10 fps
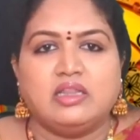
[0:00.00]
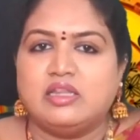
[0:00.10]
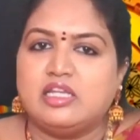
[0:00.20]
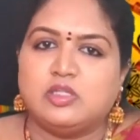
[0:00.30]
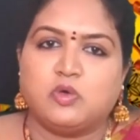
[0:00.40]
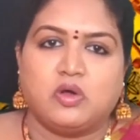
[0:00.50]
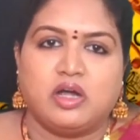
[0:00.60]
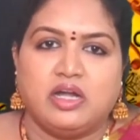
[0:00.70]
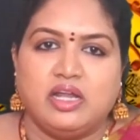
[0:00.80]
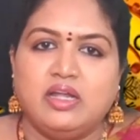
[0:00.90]
అయితే
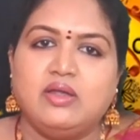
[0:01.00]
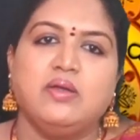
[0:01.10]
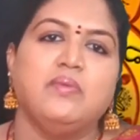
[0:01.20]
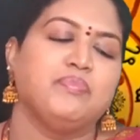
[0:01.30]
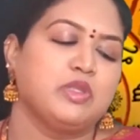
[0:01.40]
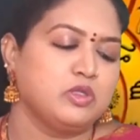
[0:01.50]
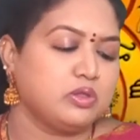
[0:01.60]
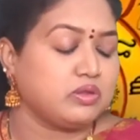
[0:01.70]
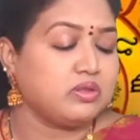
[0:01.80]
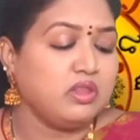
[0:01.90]
తీసుకోకండి
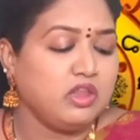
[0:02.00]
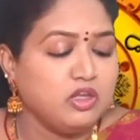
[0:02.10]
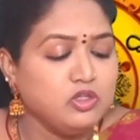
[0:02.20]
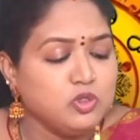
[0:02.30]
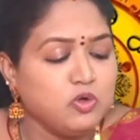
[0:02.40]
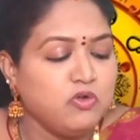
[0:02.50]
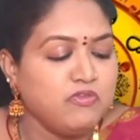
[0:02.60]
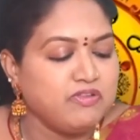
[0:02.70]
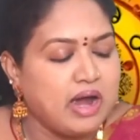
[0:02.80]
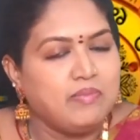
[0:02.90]
సో
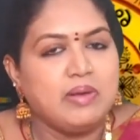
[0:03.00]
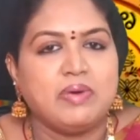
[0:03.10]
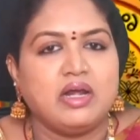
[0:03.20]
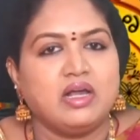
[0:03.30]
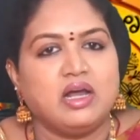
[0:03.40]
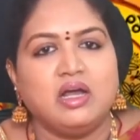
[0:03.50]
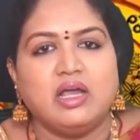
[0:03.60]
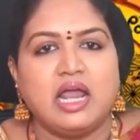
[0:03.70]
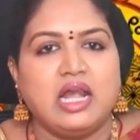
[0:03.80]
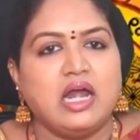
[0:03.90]
ఫ్యామిలీ పరంగా
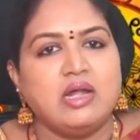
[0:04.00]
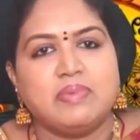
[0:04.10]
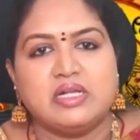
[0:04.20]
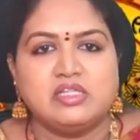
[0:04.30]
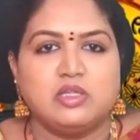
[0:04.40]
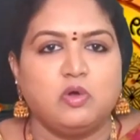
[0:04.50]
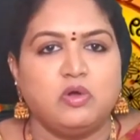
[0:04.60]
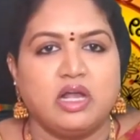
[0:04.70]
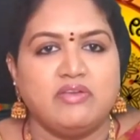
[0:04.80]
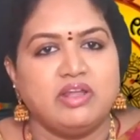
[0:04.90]
ఎలాంటి పరిస్థితులు
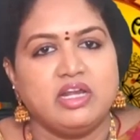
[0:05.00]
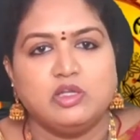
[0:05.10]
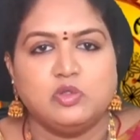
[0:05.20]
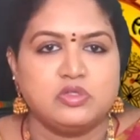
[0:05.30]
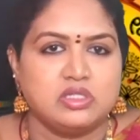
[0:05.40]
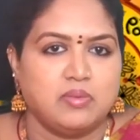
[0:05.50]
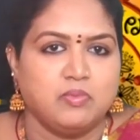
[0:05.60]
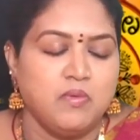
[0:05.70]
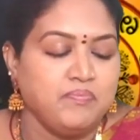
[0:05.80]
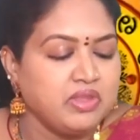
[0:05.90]
ఉన్నాయి వీరికి
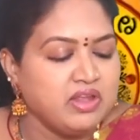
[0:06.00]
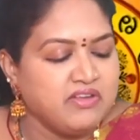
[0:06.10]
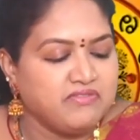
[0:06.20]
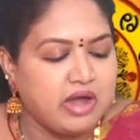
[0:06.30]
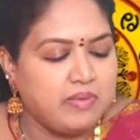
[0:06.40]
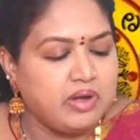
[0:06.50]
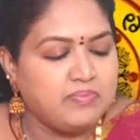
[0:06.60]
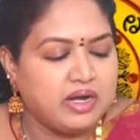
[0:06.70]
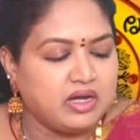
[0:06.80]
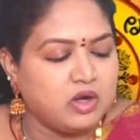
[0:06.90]
చూస్తాము ఫ్యామిలీ
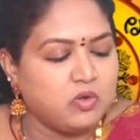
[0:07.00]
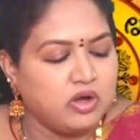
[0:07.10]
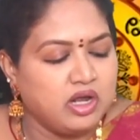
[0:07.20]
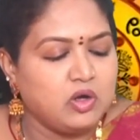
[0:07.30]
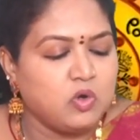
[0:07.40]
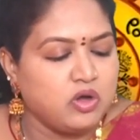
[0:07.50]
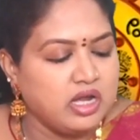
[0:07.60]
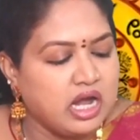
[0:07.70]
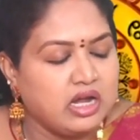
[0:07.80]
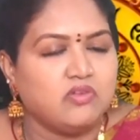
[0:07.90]
పరంగా కూడా
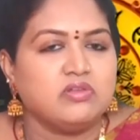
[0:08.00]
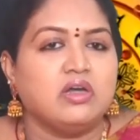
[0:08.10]
కొన్ని అను